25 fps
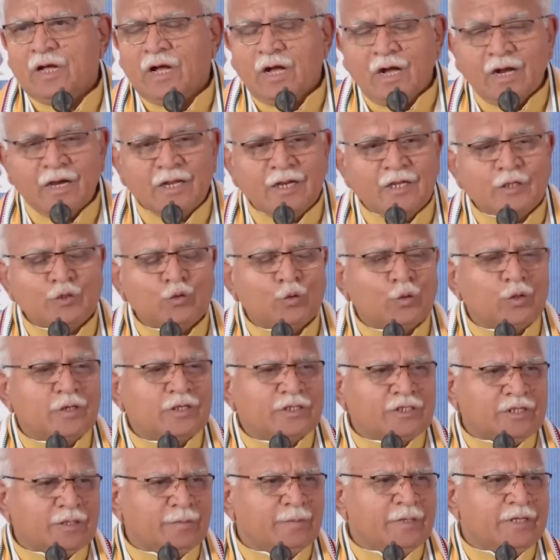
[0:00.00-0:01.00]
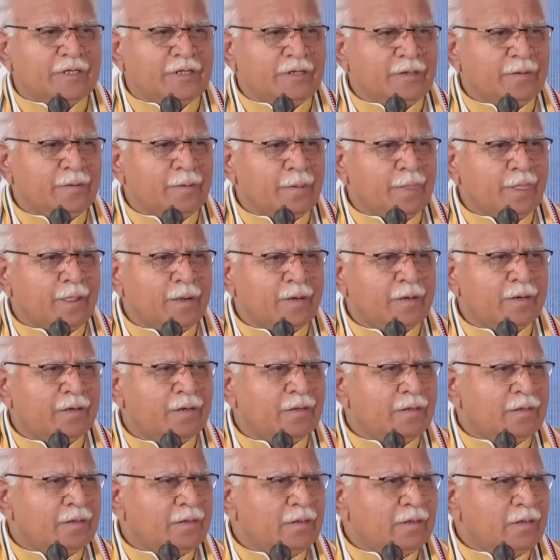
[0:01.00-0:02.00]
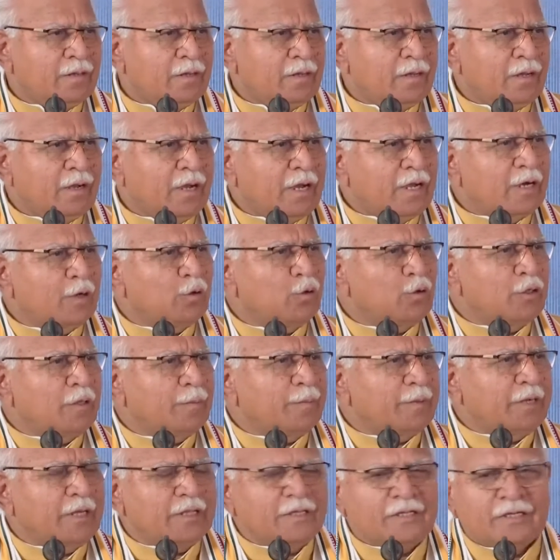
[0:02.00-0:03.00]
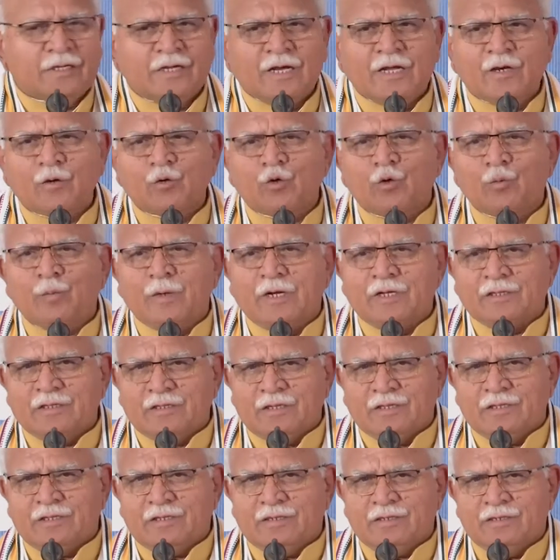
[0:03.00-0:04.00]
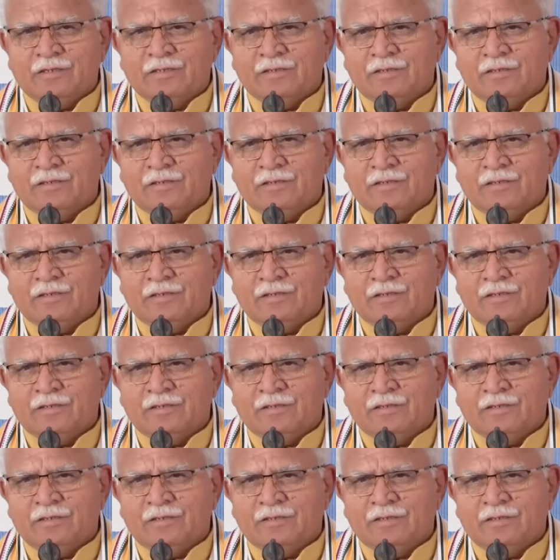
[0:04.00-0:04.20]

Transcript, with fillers: अंग्रेजों के समय हर कोई अपने अधिकार को मांगता था